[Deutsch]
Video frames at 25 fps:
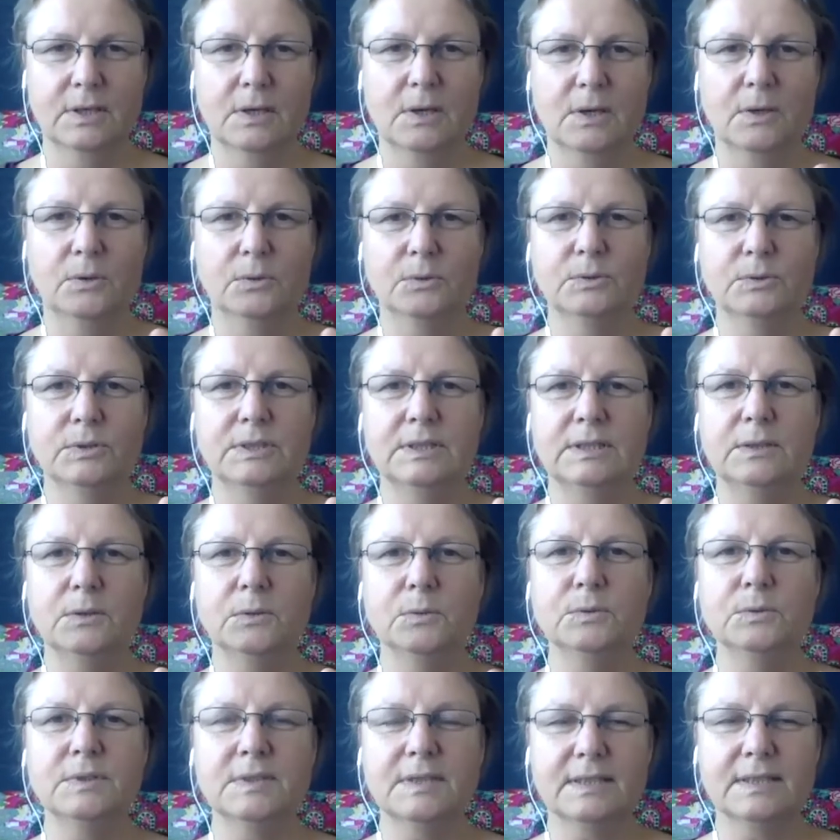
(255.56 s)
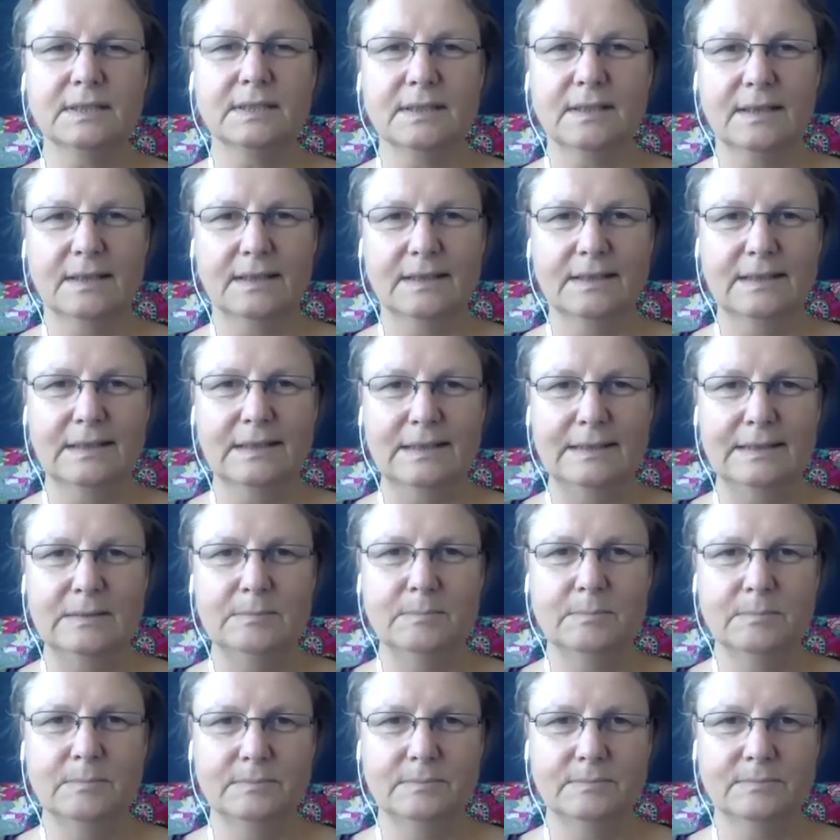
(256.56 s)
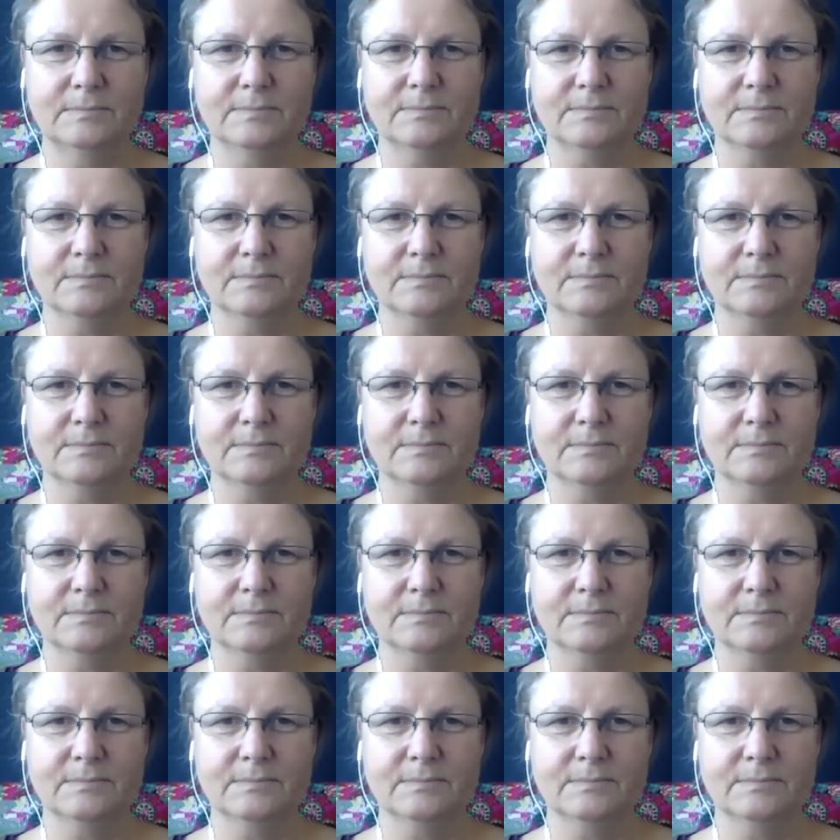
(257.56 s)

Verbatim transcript: und die Unsicherheit lieben.